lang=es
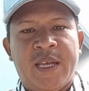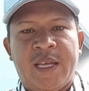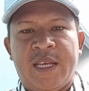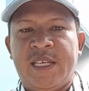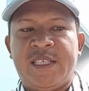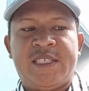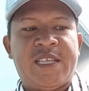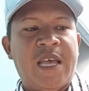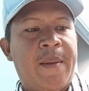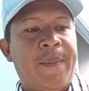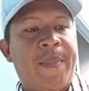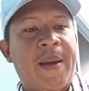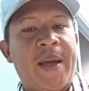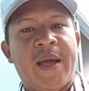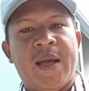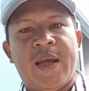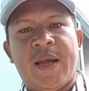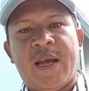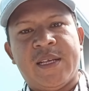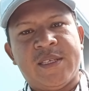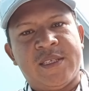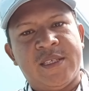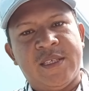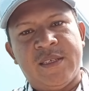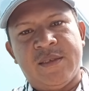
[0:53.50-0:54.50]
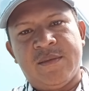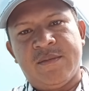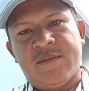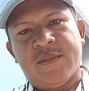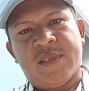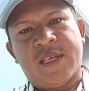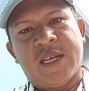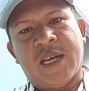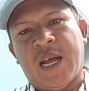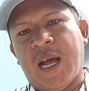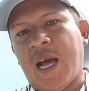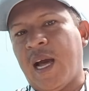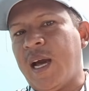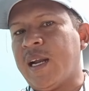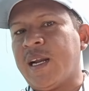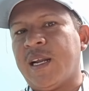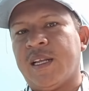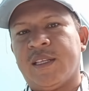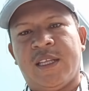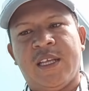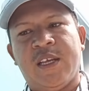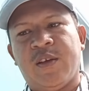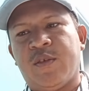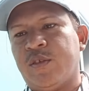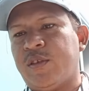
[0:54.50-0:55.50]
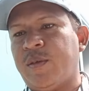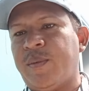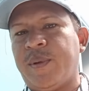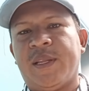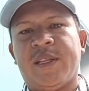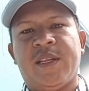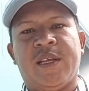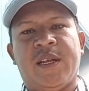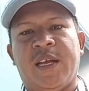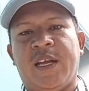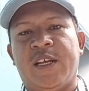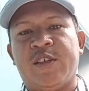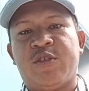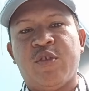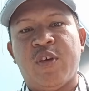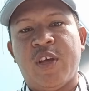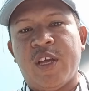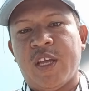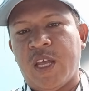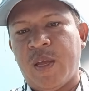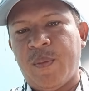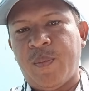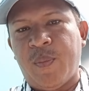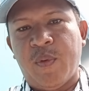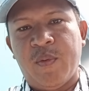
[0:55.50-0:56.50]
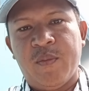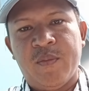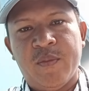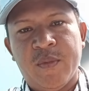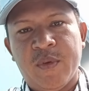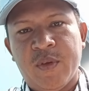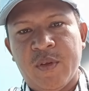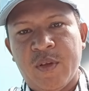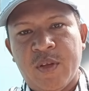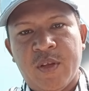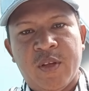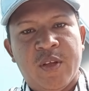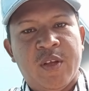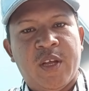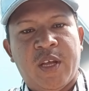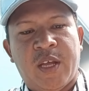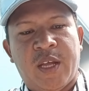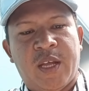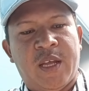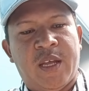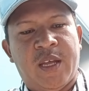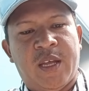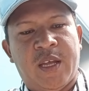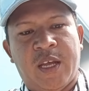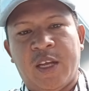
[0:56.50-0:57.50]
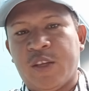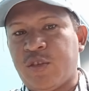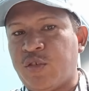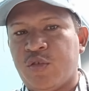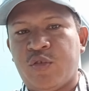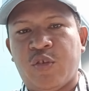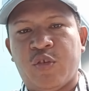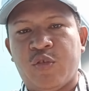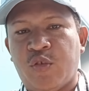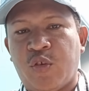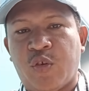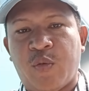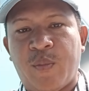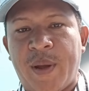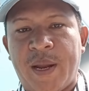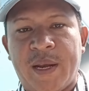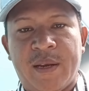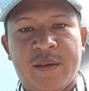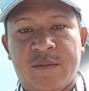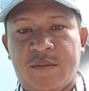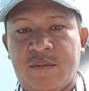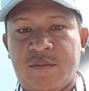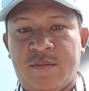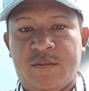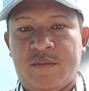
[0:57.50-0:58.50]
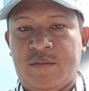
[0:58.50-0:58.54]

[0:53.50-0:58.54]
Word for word: y se apagan así, cada ratico y se prende. Esos equipos eh, eso no es normal.